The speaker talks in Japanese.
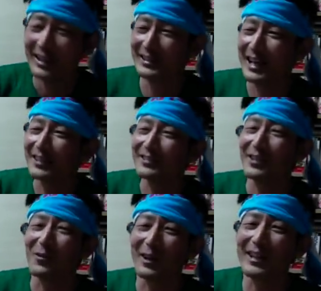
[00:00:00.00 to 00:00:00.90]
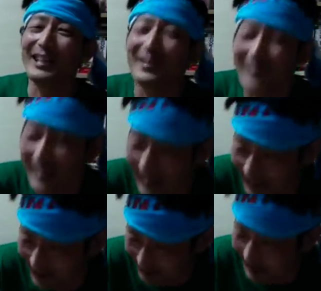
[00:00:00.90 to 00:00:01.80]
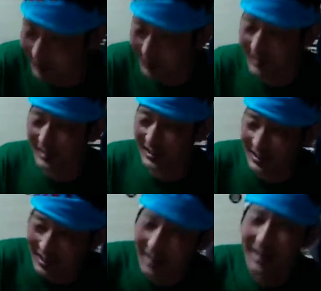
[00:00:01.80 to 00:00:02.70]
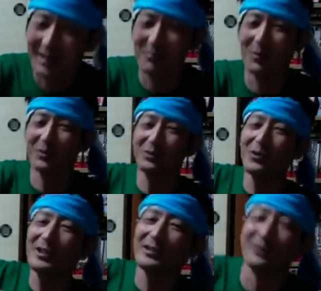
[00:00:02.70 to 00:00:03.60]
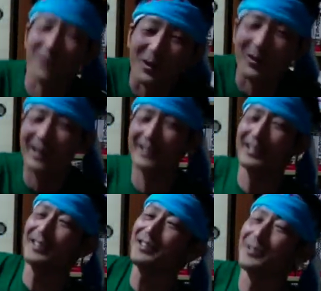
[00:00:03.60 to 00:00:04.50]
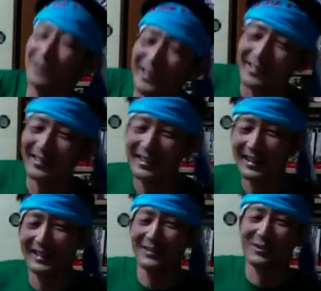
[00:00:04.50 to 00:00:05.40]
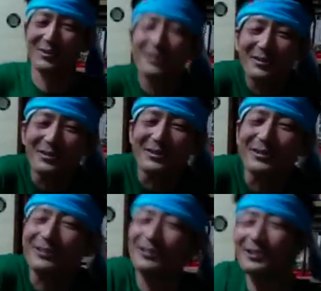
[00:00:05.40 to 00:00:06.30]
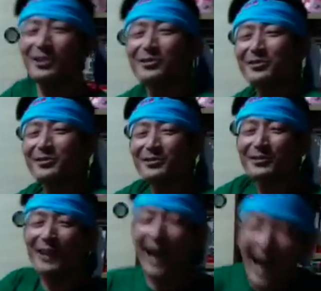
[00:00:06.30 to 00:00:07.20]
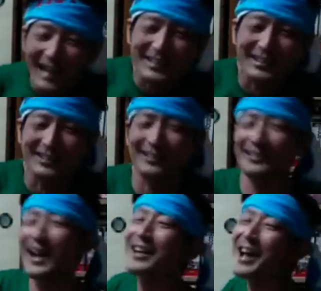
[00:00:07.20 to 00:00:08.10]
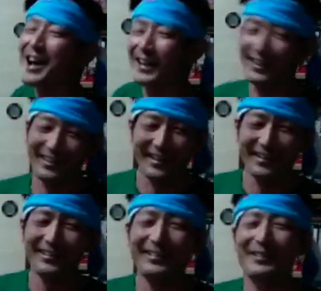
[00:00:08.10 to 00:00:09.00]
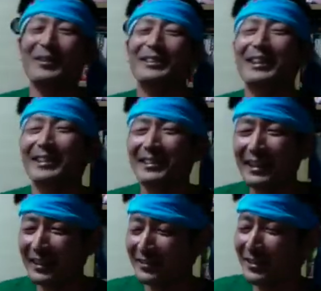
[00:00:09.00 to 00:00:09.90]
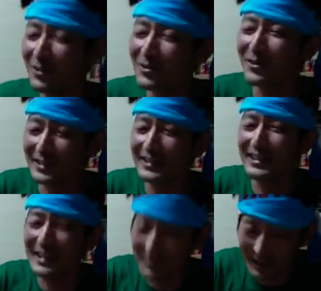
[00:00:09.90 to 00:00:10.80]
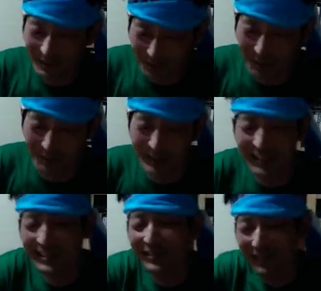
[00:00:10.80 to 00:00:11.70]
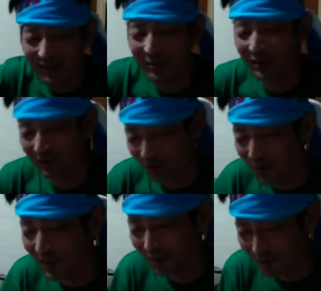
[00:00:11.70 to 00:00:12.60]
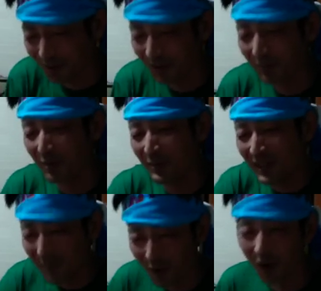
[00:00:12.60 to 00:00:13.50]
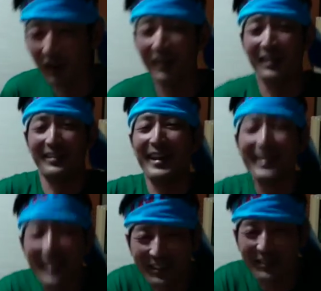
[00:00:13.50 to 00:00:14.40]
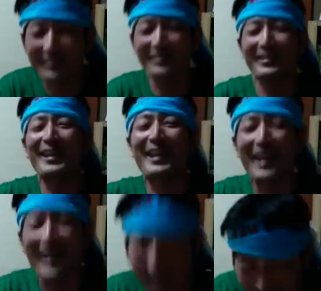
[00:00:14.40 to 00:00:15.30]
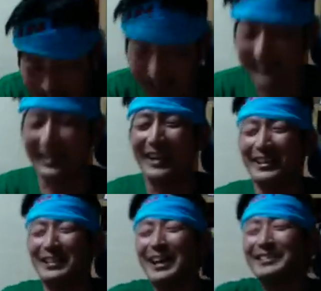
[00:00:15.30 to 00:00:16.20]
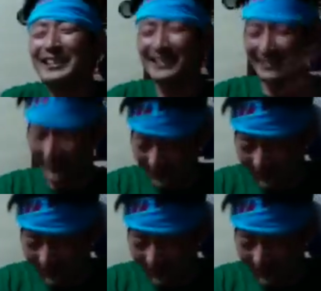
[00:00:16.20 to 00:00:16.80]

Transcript: チャックは壊れちゃうんじゃないかってぐらい、それ1日で、ものすごいチャックを上げ下げしてるんですよね。十、九、八、七、あかんけね。で、また、六4三に一まで行くともうみんなしてるから、もうそこまで来ると、もうみんなもう、0.9、0.8なんて悲惨でやってるんですよ